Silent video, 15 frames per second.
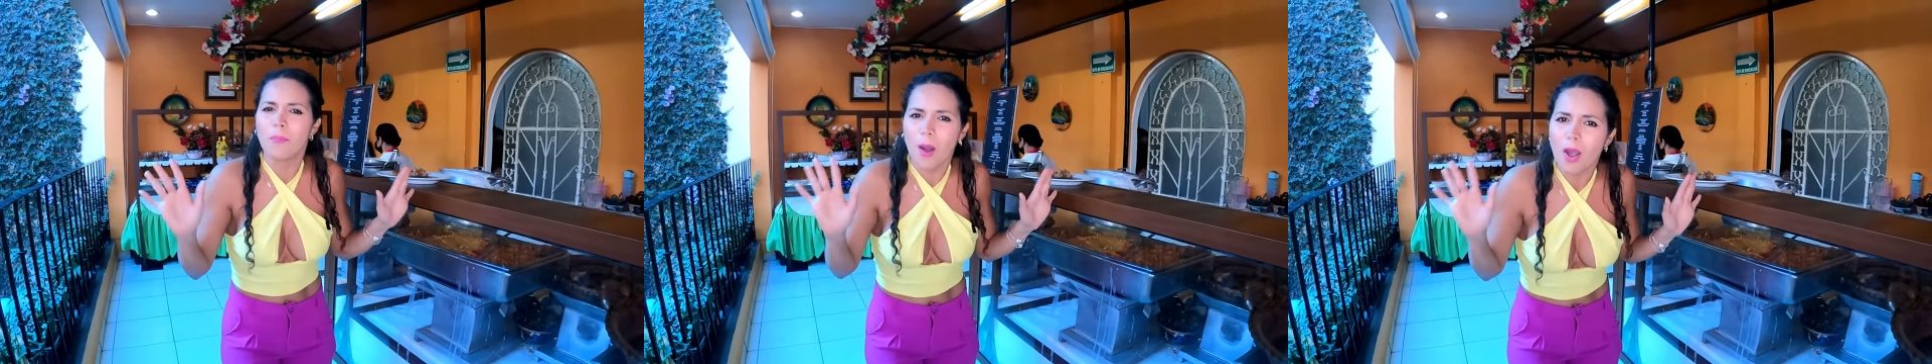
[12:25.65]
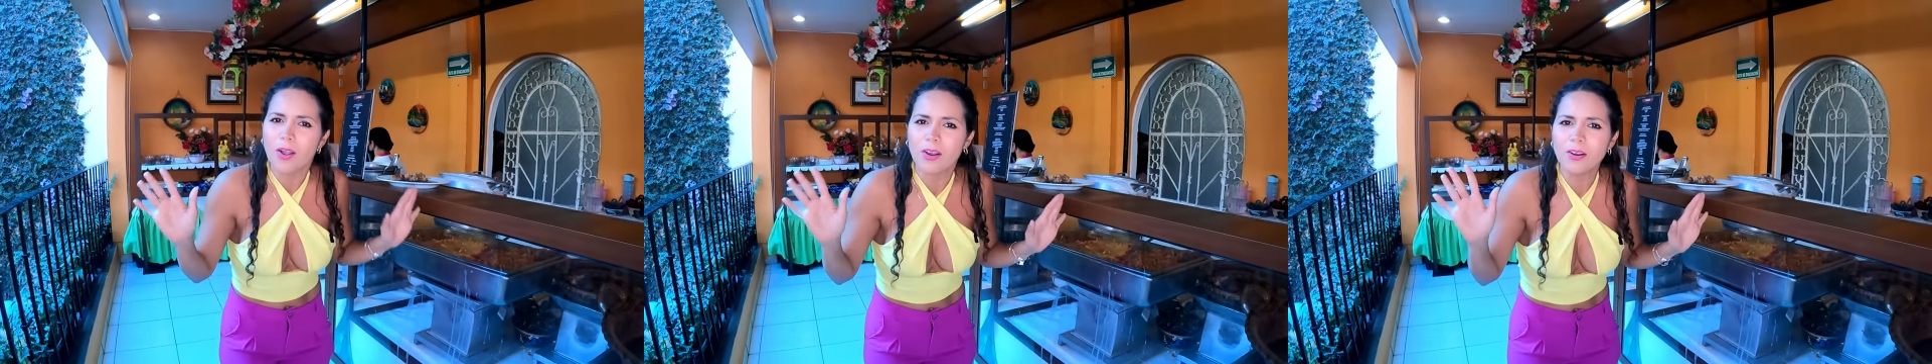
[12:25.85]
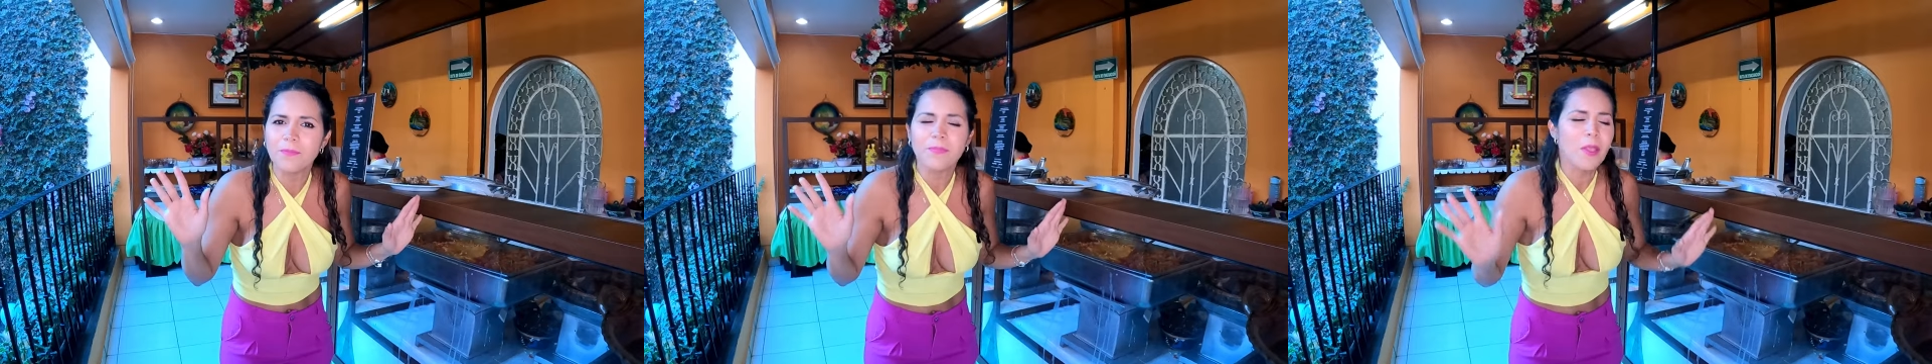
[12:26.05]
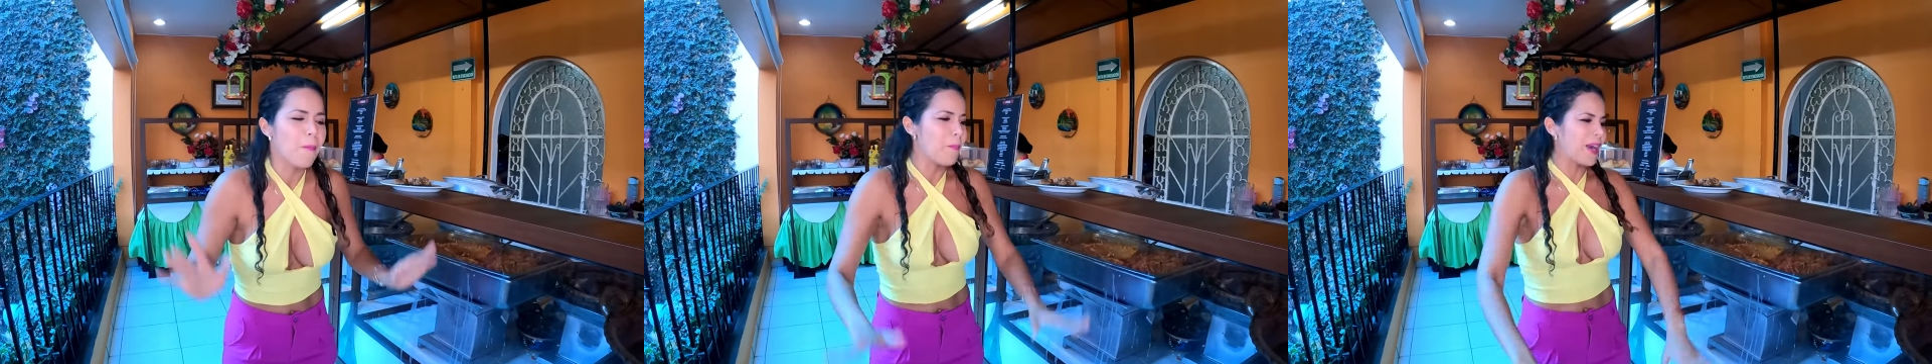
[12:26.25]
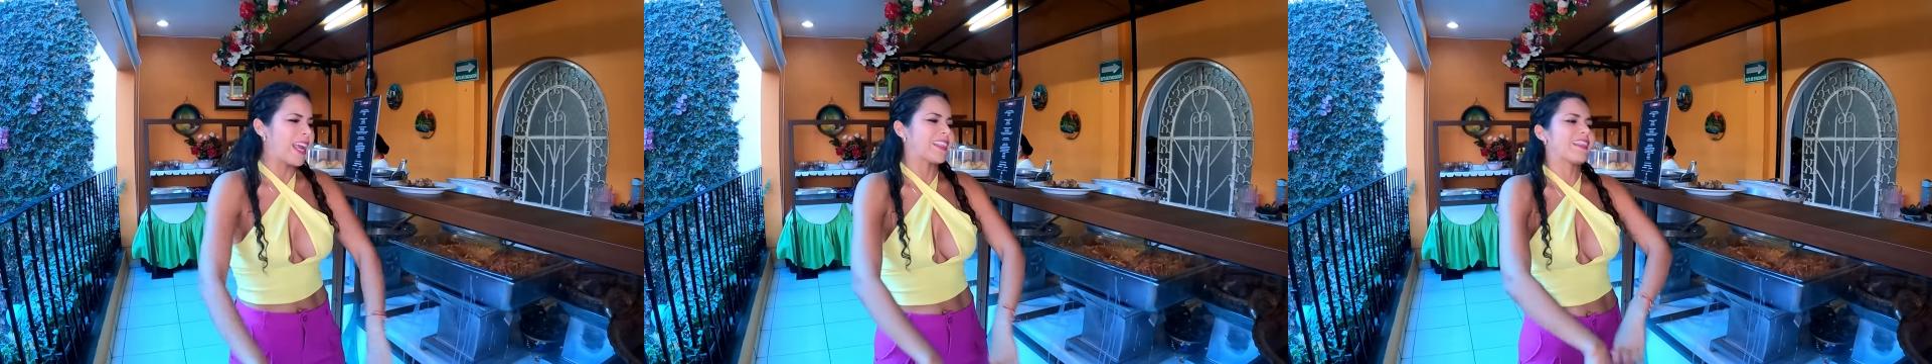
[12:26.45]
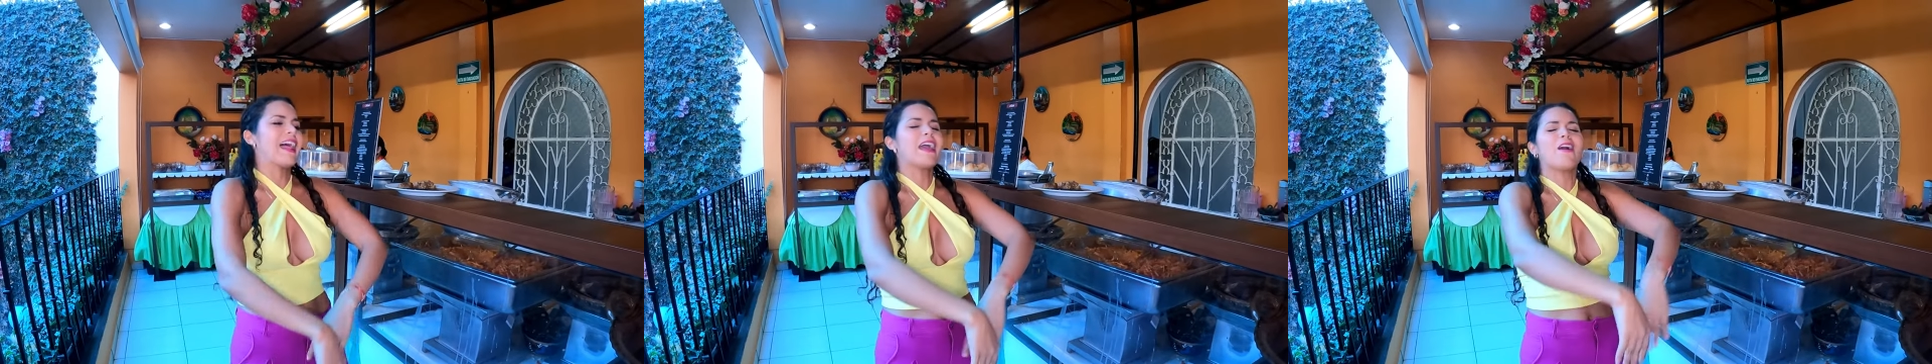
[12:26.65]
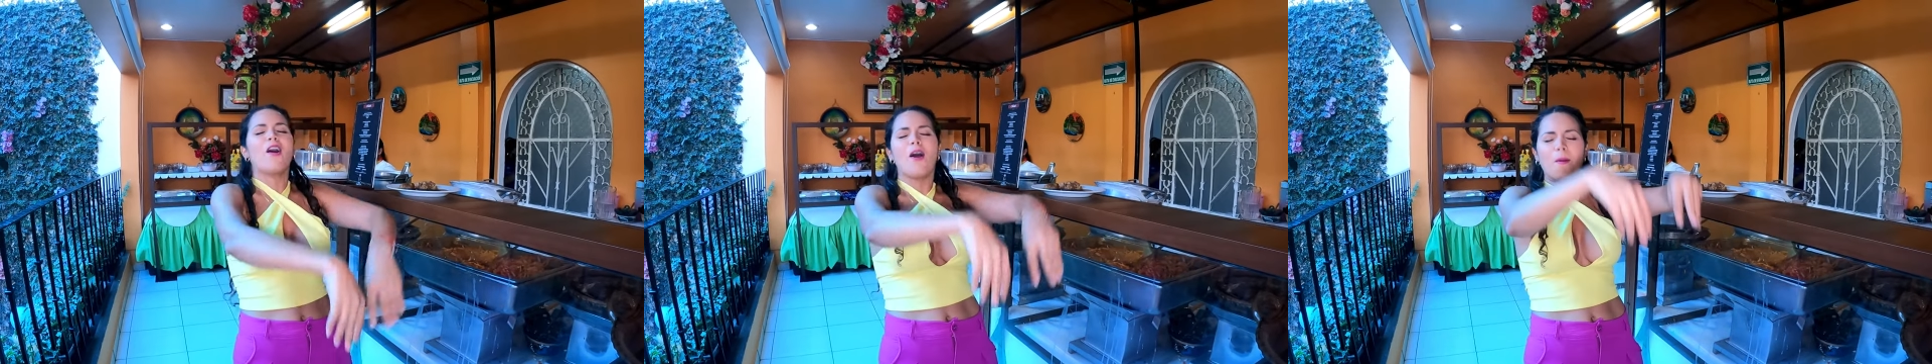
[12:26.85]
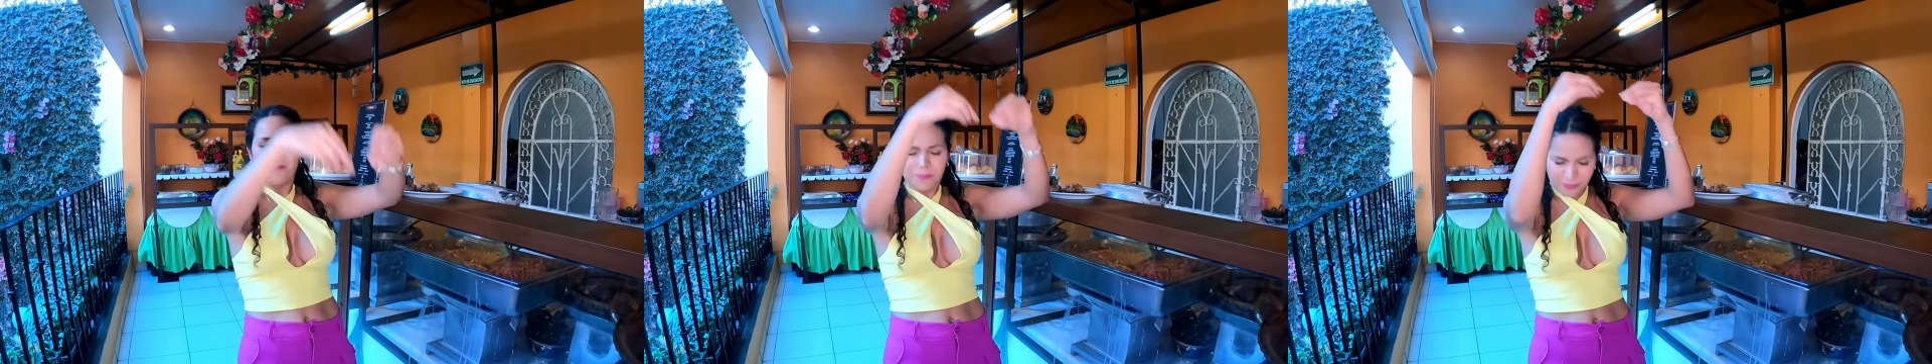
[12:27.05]
poco porque
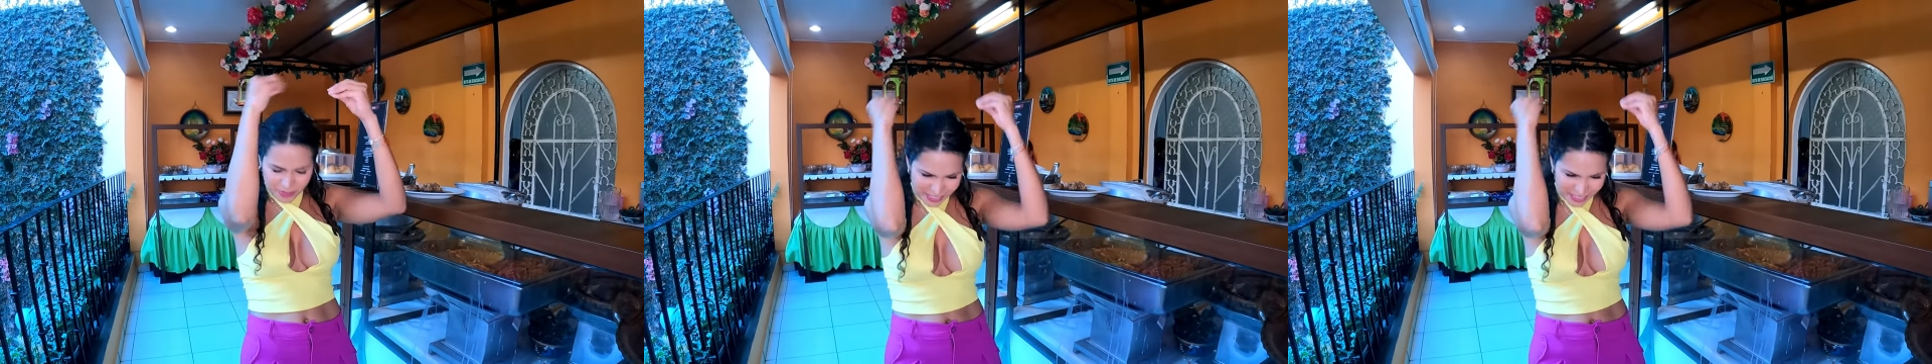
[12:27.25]
traigo